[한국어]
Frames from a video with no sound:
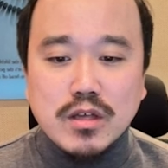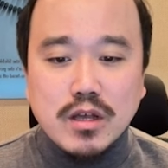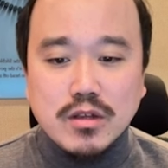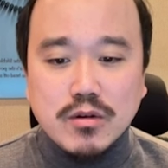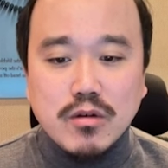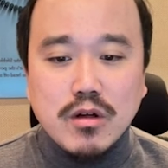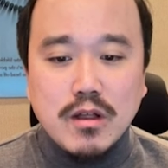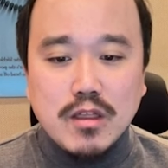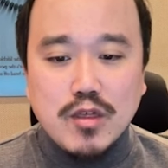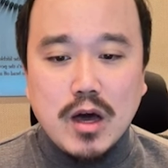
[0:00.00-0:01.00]
예를 들어
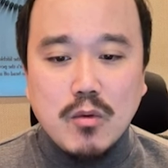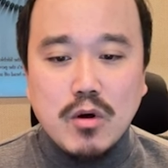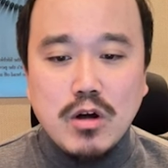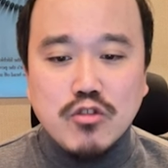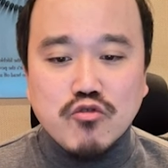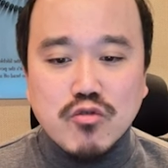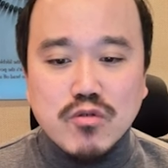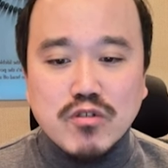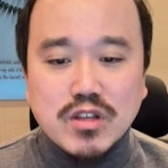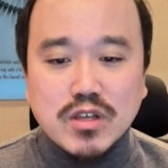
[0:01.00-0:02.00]
사월
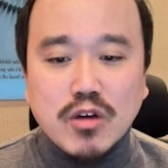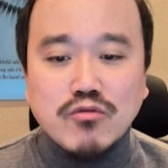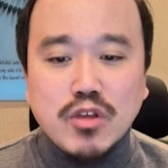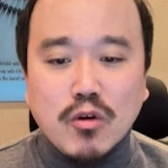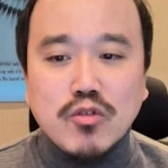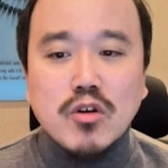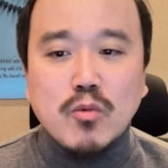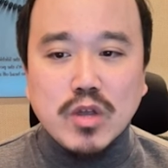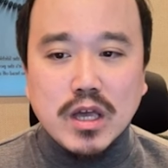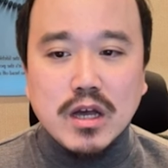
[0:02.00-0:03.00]
중순 같은 경우는 영
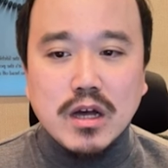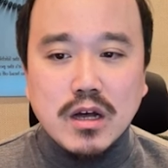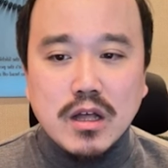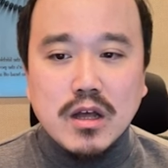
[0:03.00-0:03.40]
점 오니까